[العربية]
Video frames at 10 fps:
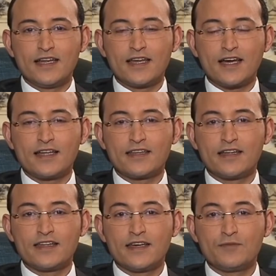
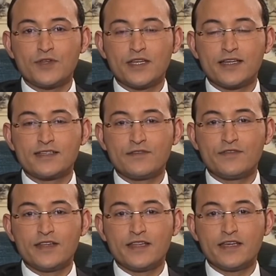القحطاني المدير
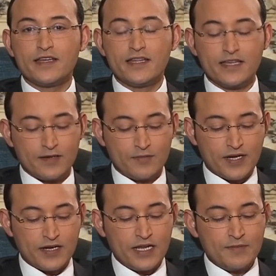التنفيذي
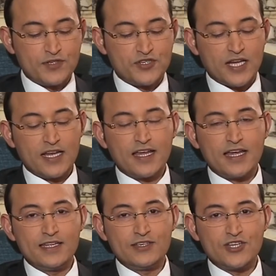لبرنامج
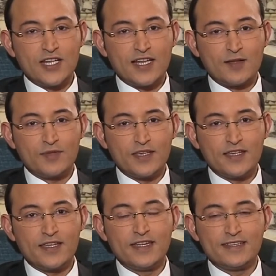الخليج
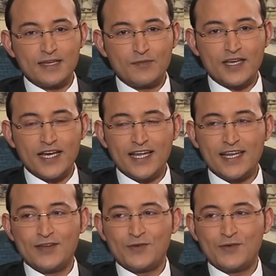العربي للتنمية أهلا